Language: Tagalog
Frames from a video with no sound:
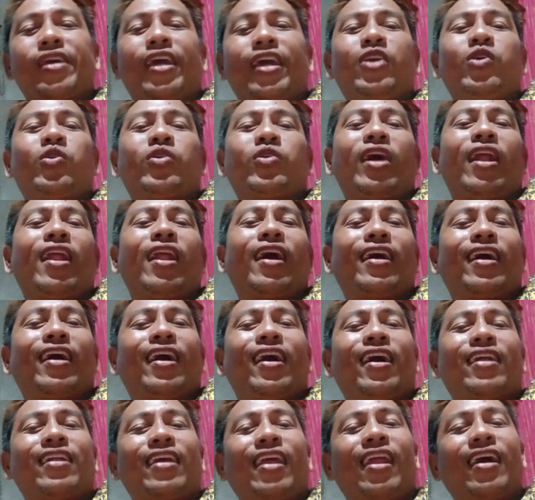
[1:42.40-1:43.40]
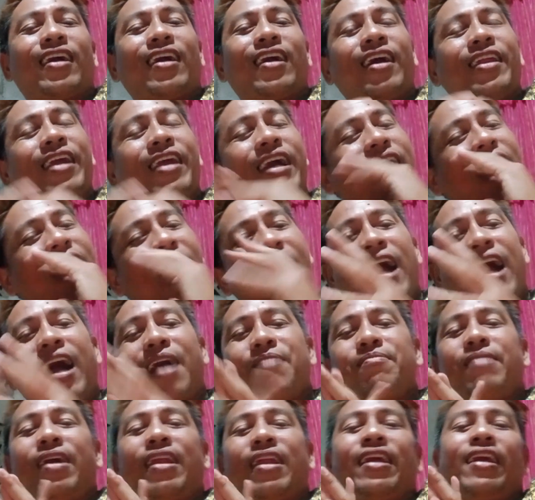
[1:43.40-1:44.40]
inyo talaga, talagang
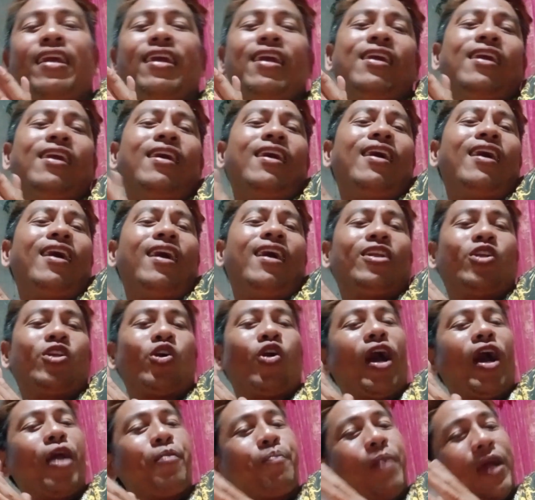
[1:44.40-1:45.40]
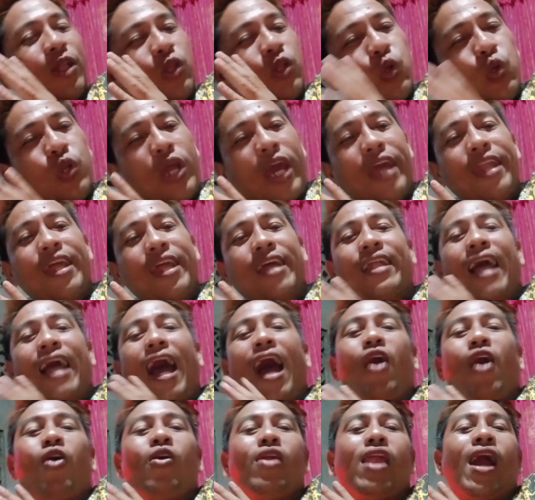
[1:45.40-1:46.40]
nagkakamali. Ito ay patunay na
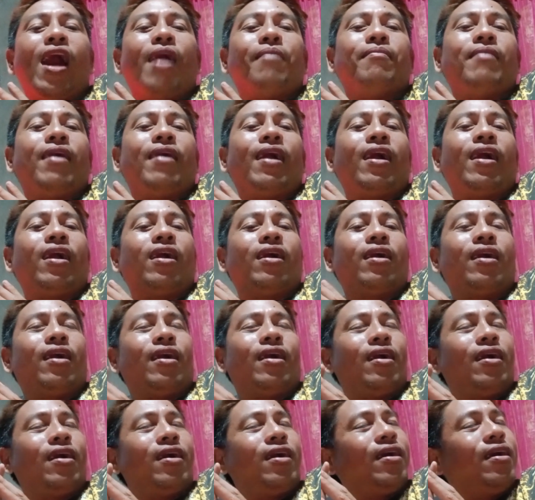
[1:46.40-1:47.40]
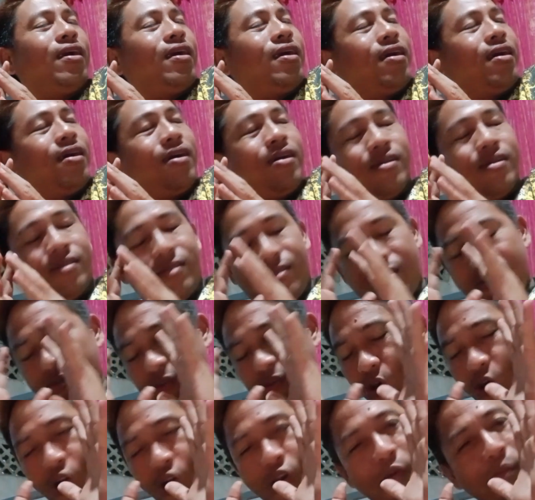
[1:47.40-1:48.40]
tao lamang, uh,
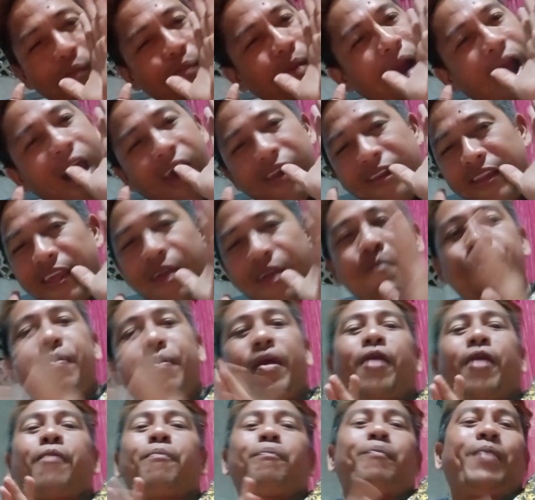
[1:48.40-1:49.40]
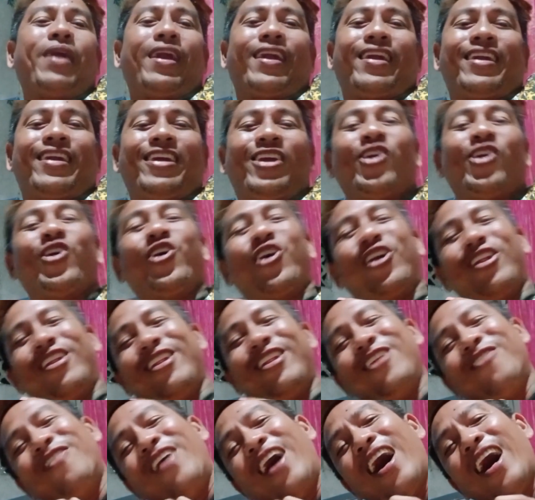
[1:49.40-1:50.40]
nobody perfect yun.
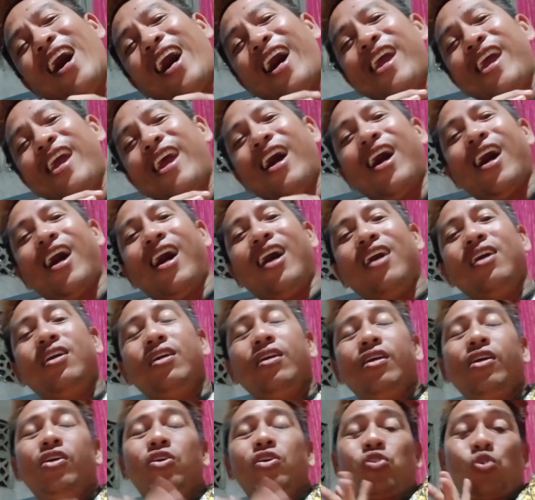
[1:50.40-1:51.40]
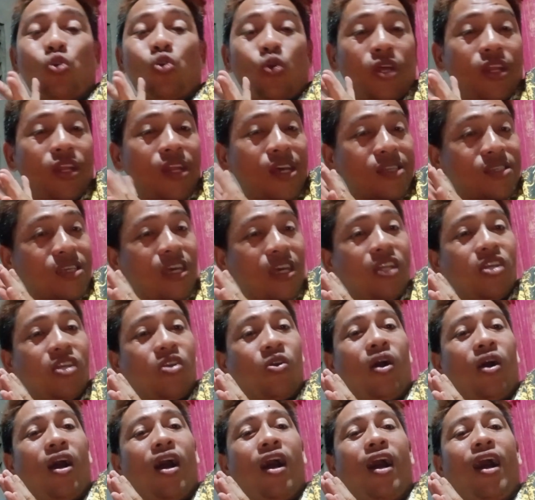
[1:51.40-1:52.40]
Di ba? Kaya, sorry na sa inyo
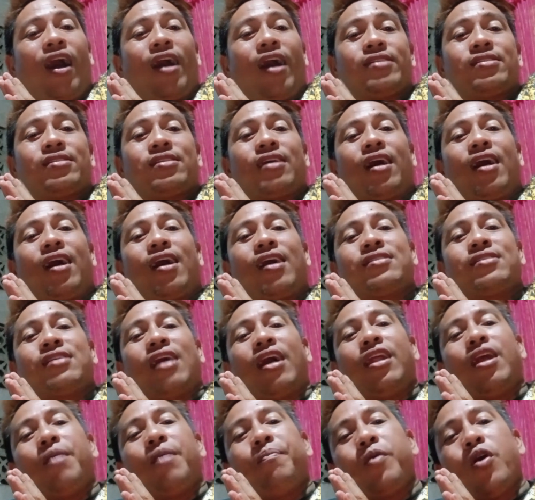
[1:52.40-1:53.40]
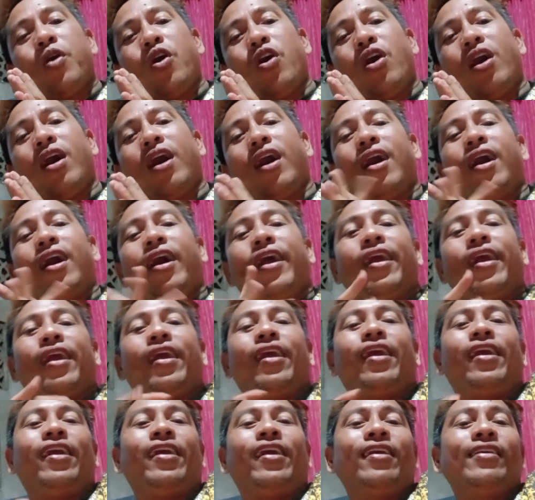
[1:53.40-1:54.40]
ha, at saka sana po
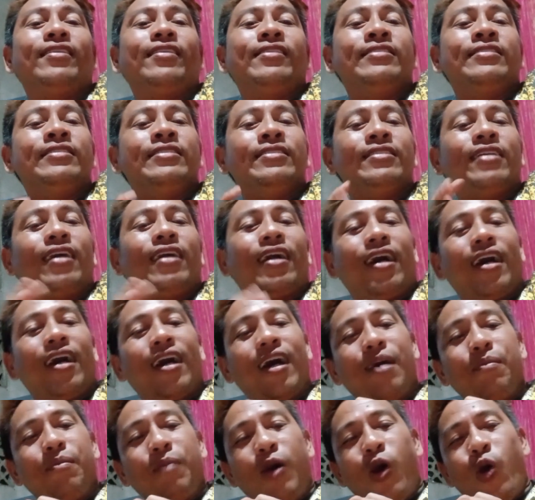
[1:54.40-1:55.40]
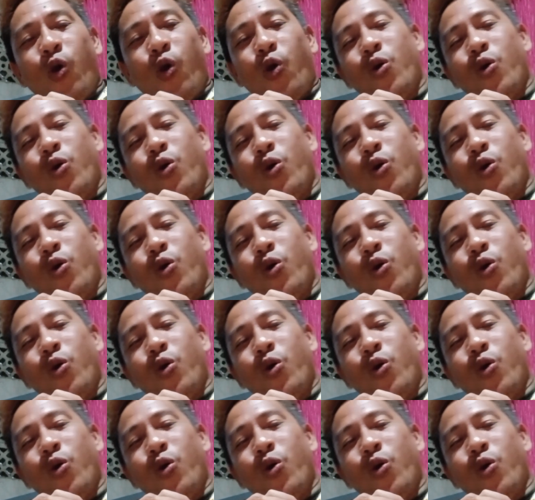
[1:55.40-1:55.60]
ay uh, ah,